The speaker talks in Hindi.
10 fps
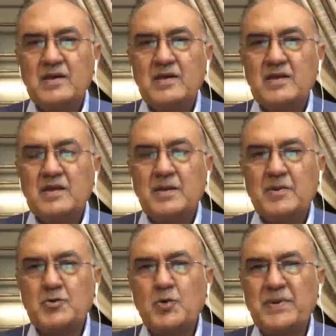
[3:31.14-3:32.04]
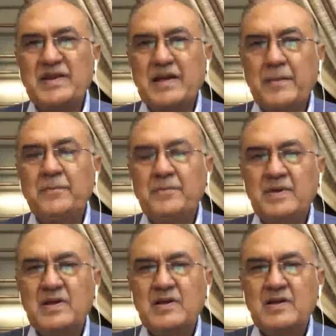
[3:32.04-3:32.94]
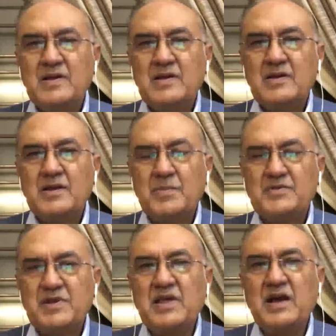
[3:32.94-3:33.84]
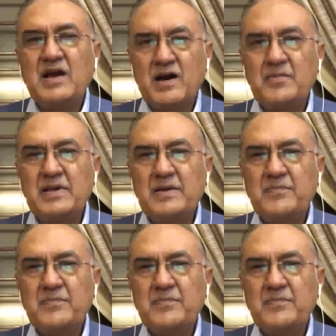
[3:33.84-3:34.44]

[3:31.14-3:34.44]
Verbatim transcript: नंबर दो पीडीएम नंबर थ्री आर्मी